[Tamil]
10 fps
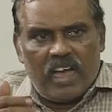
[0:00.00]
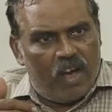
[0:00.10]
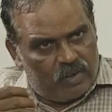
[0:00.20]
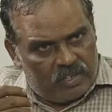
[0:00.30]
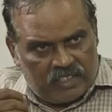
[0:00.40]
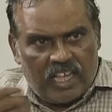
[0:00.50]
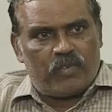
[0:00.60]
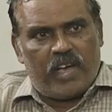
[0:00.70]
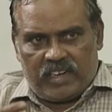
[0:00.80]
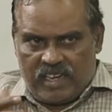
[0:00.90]
அவர்
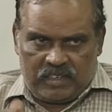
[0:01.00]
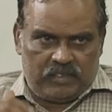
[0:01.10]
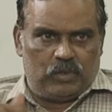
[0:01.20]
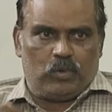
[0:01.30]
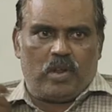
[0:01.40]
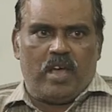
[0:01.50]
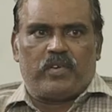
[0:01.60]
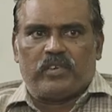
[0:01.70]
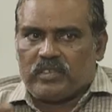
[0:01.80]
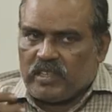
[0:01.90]
தேர்வாயிருக்கார் இன்னும் கூட
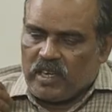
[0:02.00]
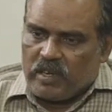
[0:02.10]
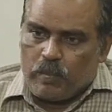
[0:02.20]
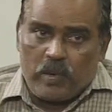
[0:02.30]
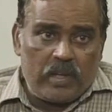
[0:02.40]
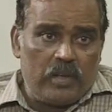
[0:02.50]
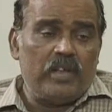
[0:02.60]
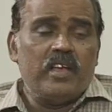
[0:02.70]
அவர் வந்து போய்